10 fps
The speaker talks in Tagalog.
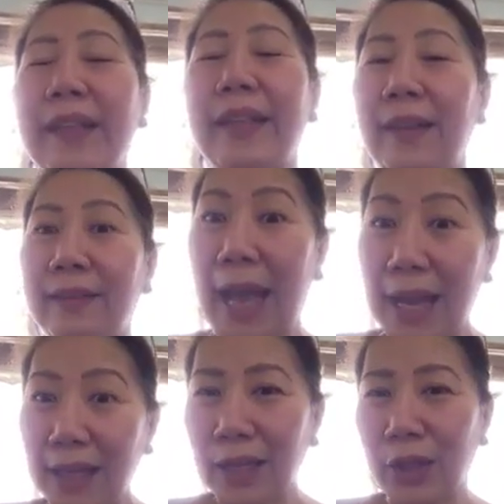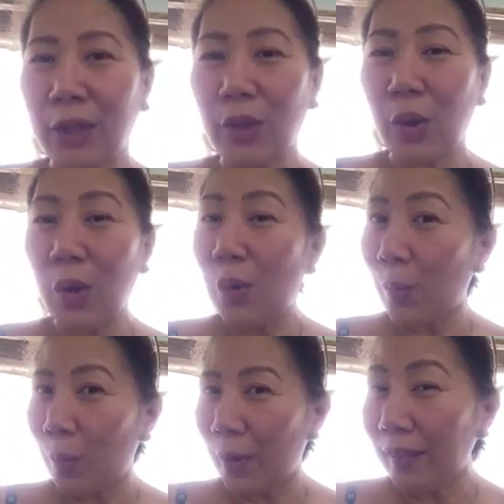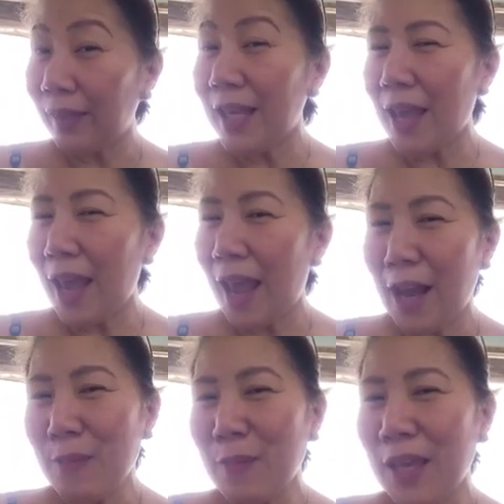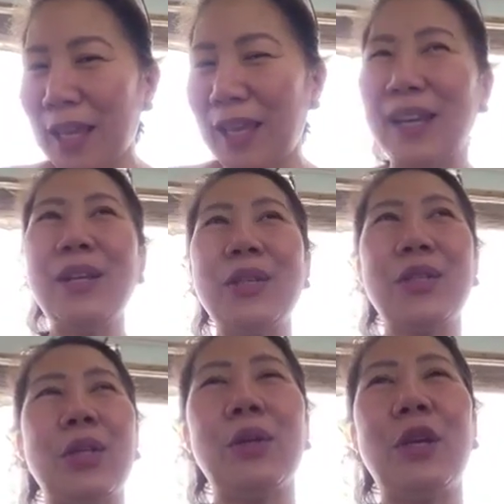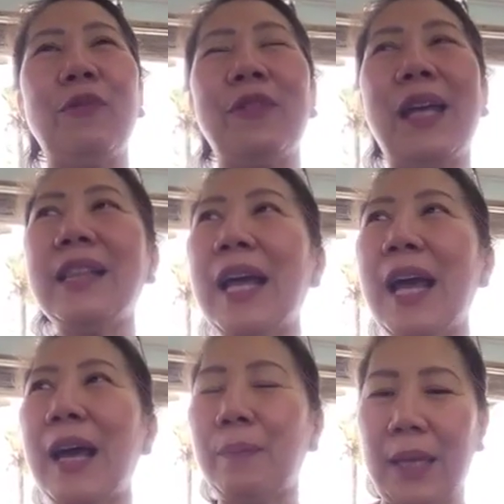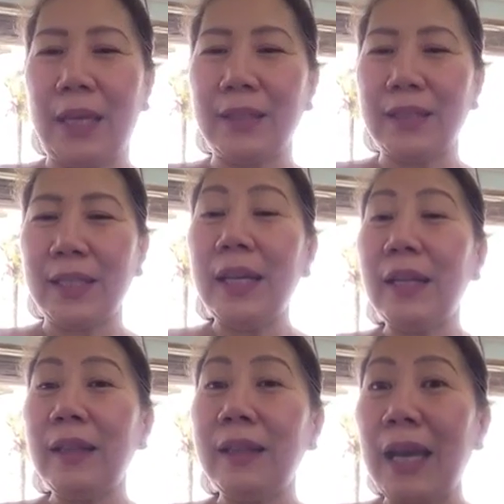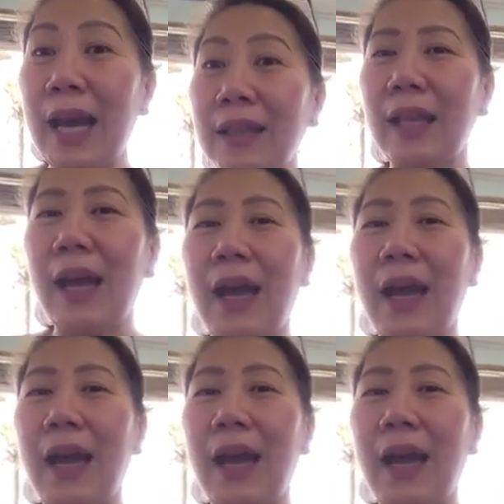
get entangled with the enemy. So, if that happens, that